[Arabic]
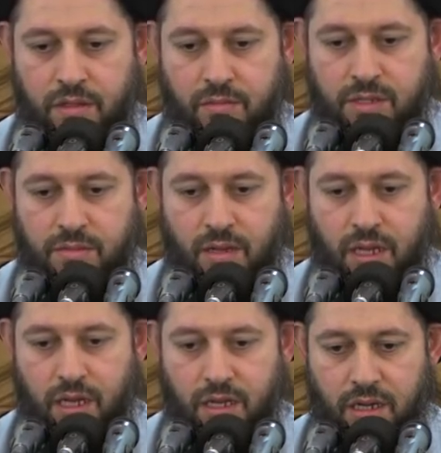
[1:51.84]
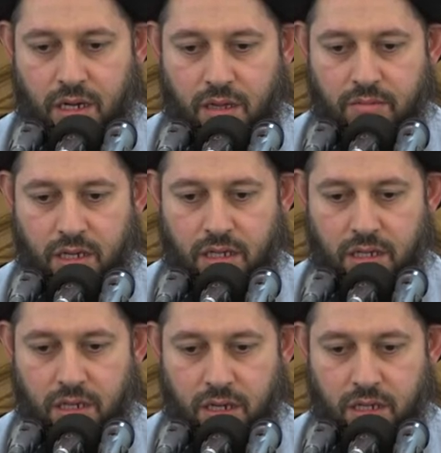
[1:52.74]
بسم الله الرحمن
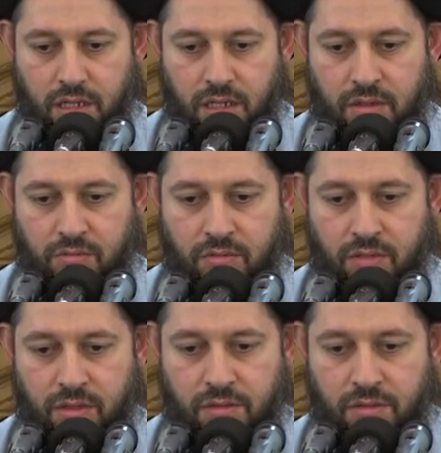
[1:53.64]
الرحيم